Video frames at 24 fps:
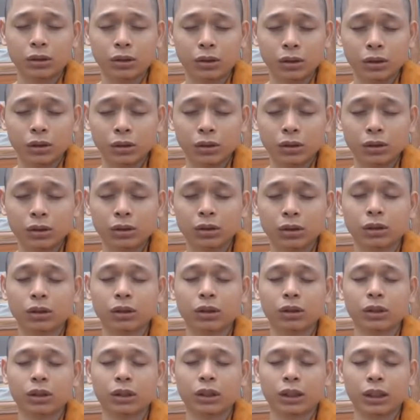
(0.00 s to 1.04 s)

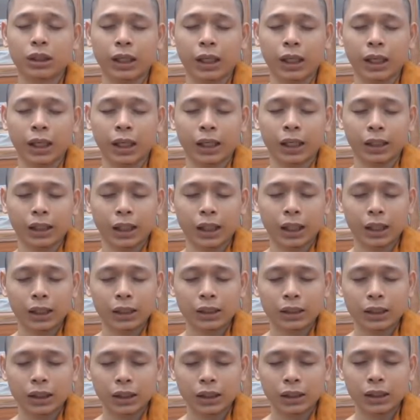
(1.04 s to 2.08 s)
chưa là cái
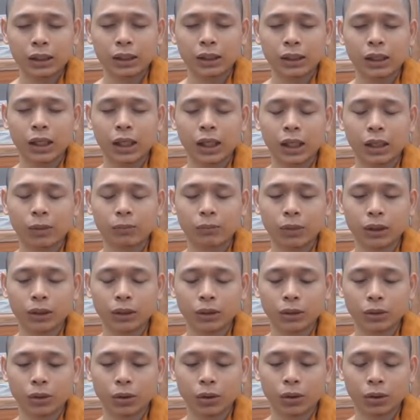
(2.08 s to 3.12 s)
gì để
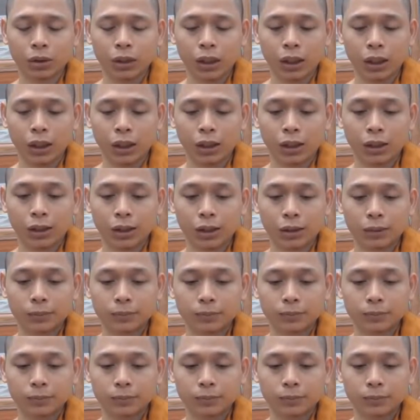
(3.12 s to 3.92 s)
mình có thể